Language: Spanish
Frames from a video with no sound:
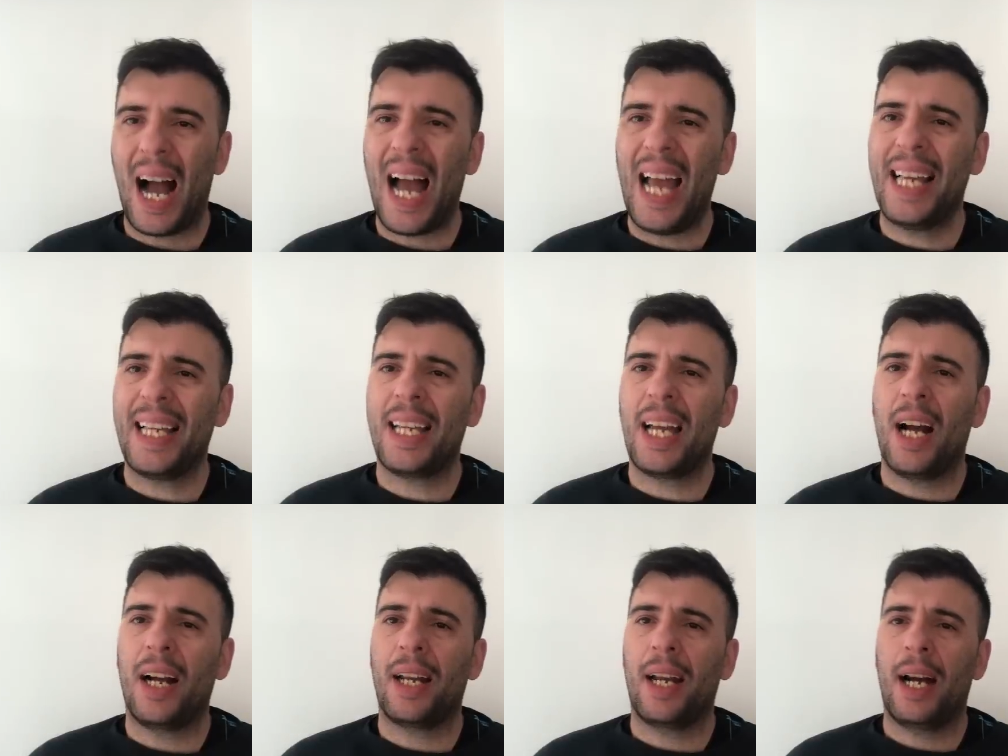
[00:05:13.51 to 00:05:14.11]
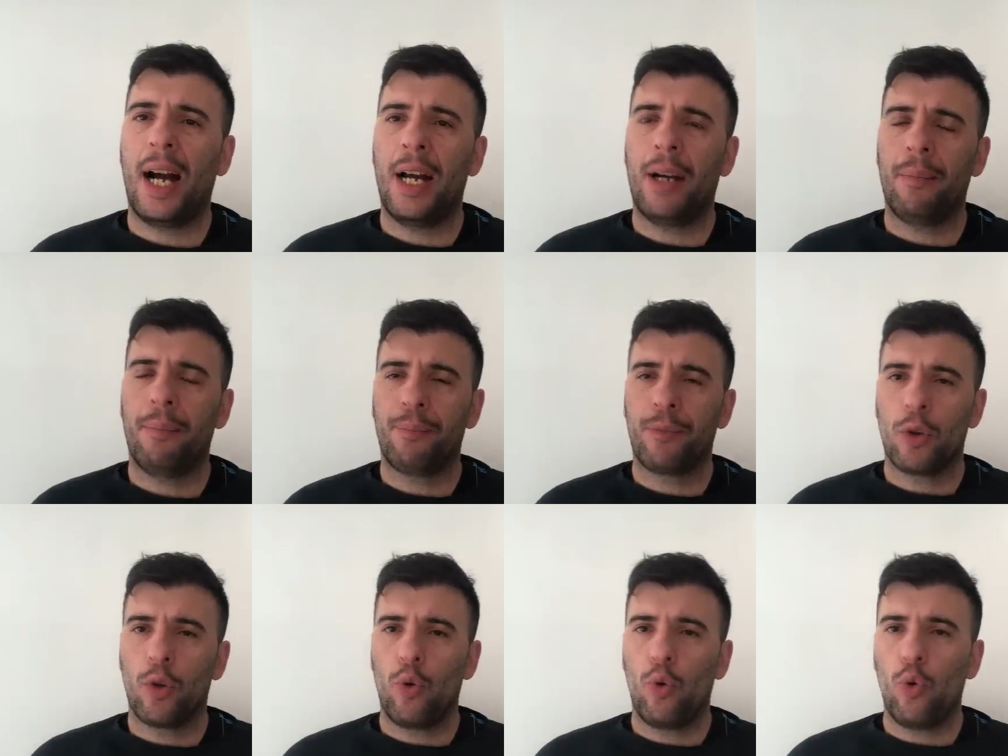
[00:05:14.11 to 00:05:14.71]
Hay que agregar
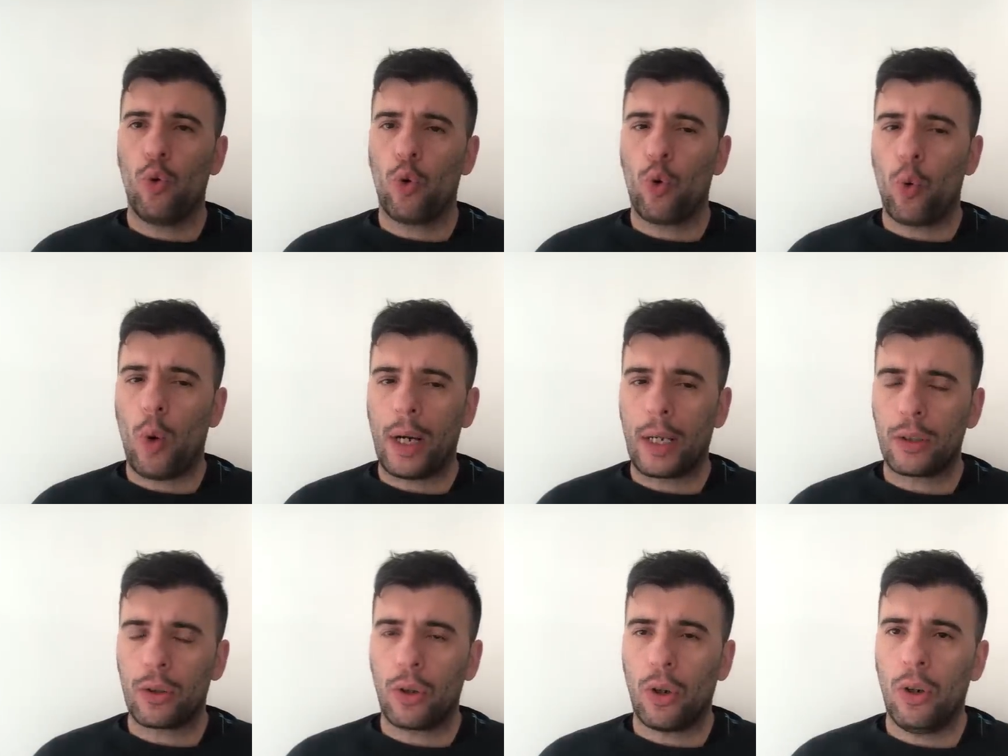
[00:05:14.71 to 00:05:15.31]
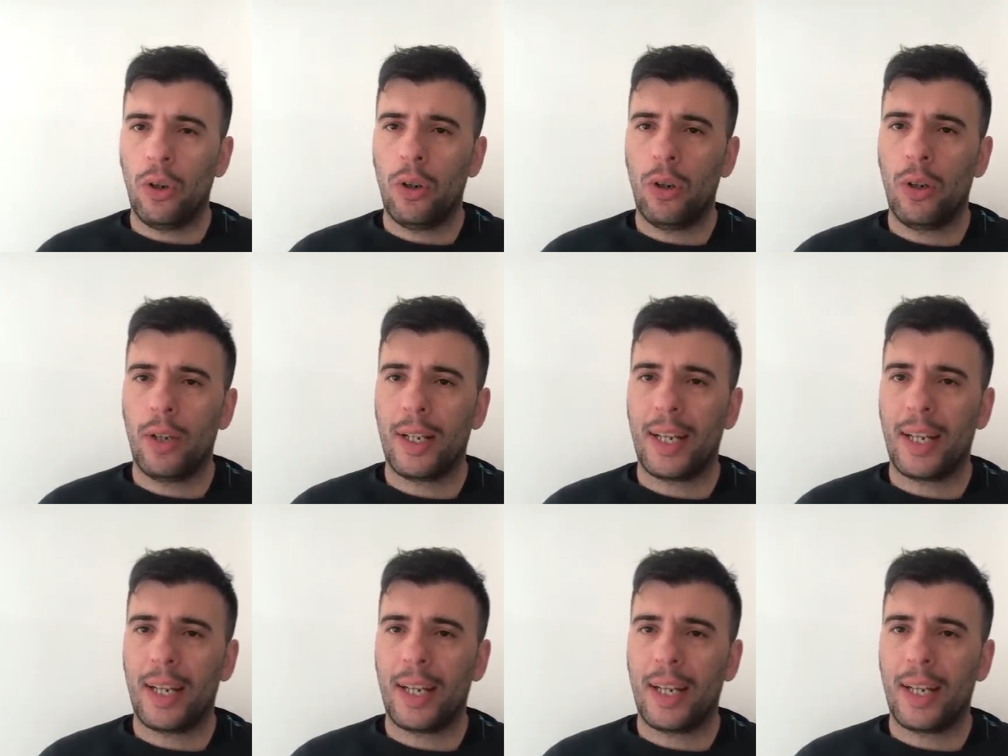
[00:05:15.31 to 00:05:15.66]
un cuarto